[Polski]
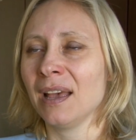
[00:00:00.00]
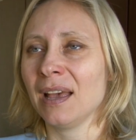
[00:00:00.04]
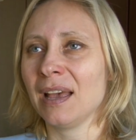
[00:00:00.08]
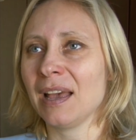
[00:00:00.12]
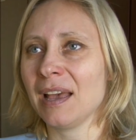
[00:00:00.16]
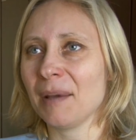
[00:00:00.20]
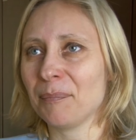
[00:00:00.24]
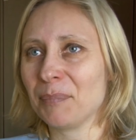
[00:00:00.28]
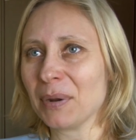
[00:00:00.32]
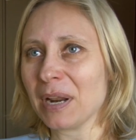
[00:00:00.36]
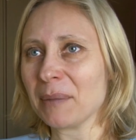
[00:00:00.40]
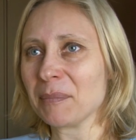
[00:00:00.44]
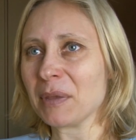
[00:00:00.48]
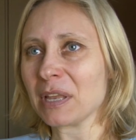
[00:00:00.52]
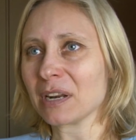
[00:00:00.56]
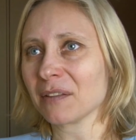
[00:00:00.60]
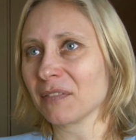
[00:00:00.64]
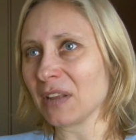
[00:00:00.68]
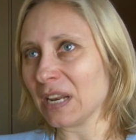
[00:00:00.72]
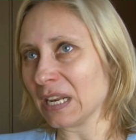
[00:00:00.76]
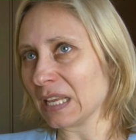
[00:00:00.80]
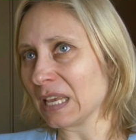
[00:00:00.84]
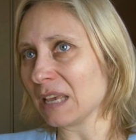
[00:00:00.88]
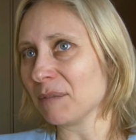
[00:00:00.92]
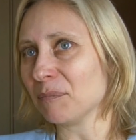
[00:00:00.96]
e, premier
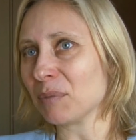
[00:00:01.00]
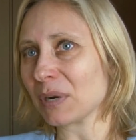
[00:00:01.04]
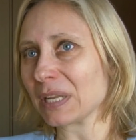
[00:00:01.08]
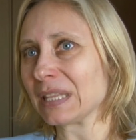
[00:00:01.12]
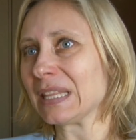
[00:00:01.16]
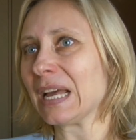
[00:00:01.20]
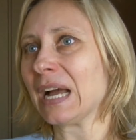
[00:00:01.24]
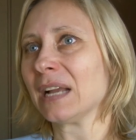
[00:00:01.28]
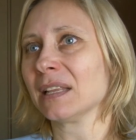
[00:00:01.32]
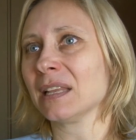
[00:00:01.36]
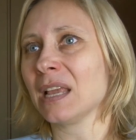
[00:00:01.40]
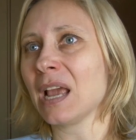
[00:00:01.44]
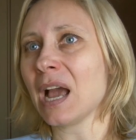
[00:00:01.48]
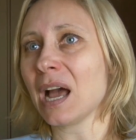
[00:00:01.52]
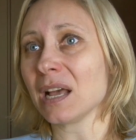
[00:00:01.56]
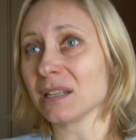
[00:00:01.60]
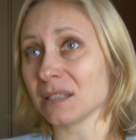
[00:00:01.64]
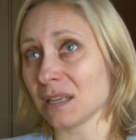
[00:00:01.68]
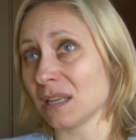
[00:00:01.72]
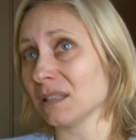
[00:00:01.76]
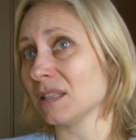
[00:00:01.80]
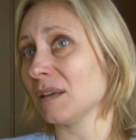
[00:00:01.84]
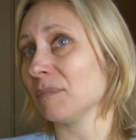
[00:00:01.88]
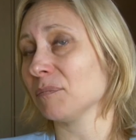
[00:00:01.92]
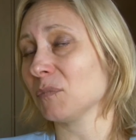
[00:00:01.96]
Wielkiej Brytanii, a
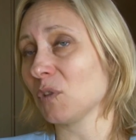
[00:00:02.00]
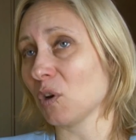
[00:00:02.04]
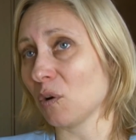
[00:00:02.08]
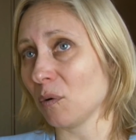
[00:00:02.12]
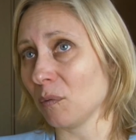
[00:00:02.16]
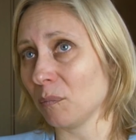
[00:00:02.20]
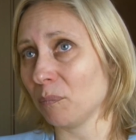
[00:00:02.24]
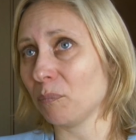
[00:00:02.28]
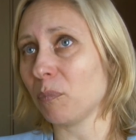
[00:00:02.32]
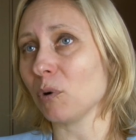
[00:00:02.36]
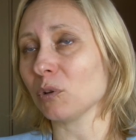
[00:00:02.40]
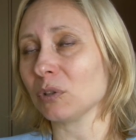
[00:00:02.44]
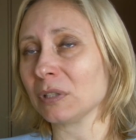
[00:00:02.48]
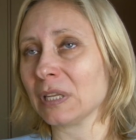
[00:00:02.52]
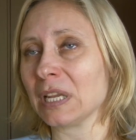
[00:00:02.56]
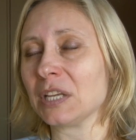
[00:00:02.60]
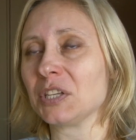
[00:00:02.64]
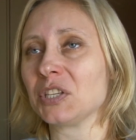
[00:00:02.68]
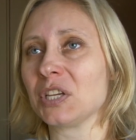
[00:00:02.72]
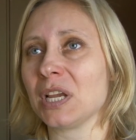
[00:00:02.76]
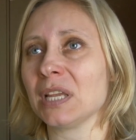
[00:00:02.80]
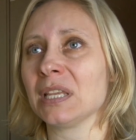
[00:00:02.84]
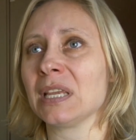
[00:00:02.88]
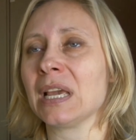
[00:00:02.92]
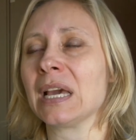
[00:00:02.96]
zatem to
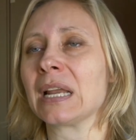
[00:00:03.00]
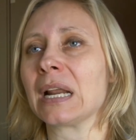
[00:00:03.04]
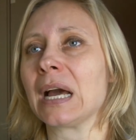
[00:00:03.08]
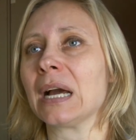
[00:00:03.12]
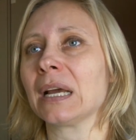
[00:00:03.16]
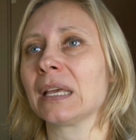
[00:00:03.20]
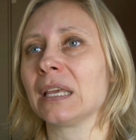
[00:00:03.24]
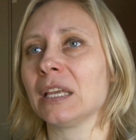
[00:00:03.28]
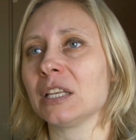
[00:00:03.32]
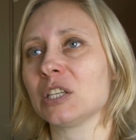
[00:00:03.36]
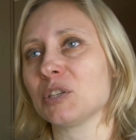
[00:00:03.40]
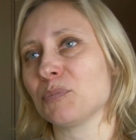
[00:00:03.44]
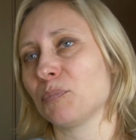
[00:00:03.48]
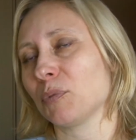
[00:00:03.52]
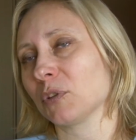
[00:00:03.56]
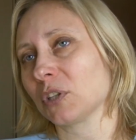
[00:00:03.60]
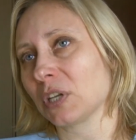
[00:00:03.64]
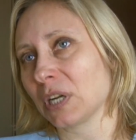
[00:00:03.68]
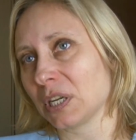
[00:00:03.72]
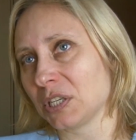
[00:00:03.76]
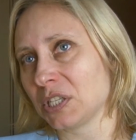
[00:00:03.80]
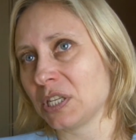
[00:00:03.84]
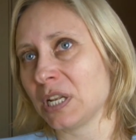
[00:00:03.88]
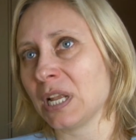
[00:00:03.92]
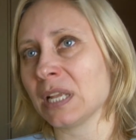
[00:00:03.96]
podniesienie rangi czy
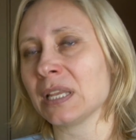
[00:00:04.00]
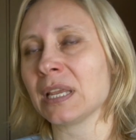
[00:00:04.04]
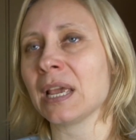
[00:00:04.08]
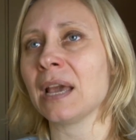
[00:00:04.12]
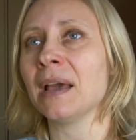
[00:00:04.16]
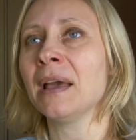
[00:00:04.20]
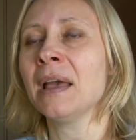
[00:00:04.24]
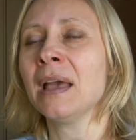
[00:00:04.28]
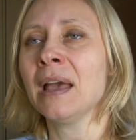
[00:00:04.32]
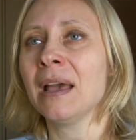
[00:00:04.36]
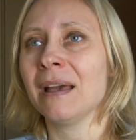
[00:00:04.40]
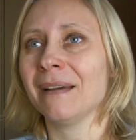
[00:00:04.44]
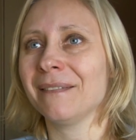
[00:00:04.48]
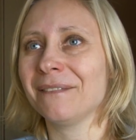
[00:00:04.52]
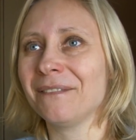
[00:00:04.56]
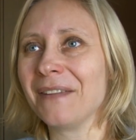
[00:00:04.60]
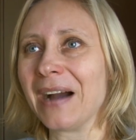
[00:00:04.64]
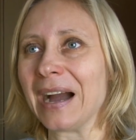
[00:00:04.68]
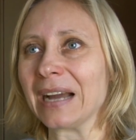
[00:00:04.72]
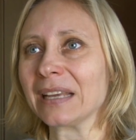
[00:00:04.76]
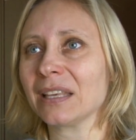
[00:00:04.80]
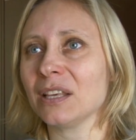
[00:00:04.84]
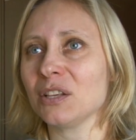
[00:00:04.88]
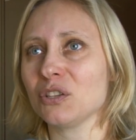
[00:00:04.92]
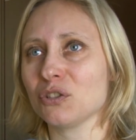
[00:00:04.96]
podkreślenie
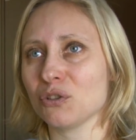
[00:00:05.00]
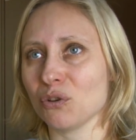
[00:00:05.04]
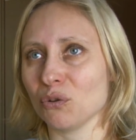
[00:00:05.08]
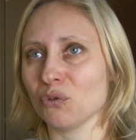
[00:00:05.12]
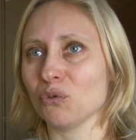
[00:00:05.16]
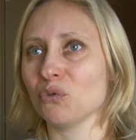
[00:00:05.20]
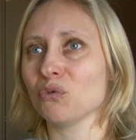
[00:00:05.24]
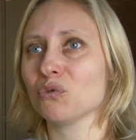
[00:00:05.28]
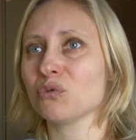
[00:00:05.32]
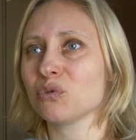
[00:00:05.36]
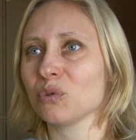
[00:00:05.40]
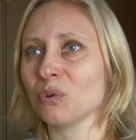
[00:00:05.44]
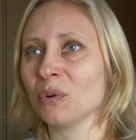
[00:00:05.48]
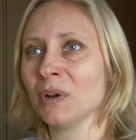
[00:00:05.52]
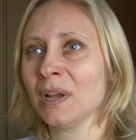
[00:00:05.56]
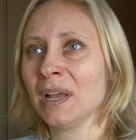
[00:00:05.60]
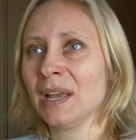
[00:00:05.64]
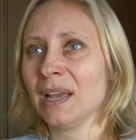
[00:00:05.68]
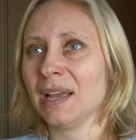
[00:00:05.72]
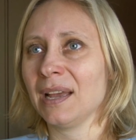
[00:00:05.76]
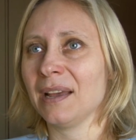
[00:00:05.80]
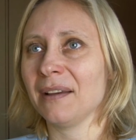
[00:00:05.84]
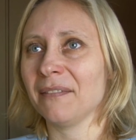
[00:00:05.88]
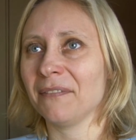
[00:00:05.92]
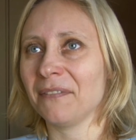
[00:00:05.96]
wagi sojuszu
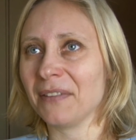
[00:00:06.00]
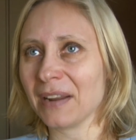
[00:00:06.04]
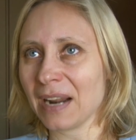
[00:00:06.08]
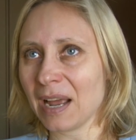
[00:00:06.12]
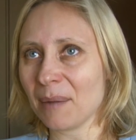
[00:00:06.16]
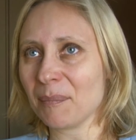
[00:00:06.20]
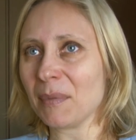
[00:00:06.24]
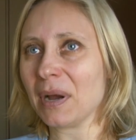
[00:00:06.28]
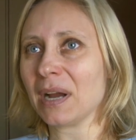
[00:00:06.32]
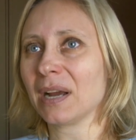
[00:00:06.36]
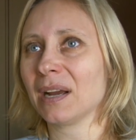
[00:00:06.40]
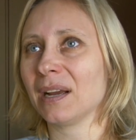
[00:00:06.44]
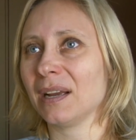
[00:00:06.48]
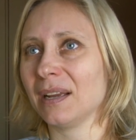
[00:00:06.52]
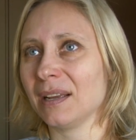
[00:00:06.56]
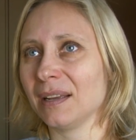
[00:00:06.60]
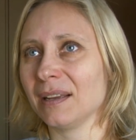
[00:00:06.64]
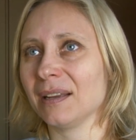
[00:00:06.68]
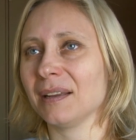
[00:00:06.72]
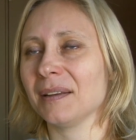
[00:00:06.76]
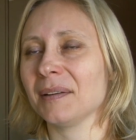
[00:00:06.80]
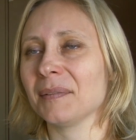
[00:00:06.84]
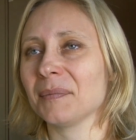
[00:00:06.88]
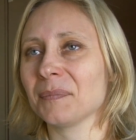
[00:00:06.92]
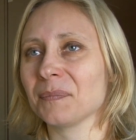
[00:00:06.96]
w ramach
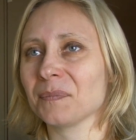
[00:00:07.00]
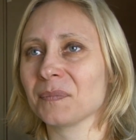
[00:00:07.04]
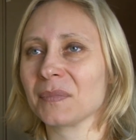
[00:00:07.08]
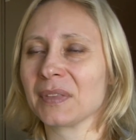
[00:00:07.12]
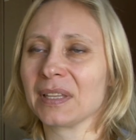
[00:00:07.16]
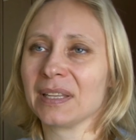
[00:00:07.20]
mm,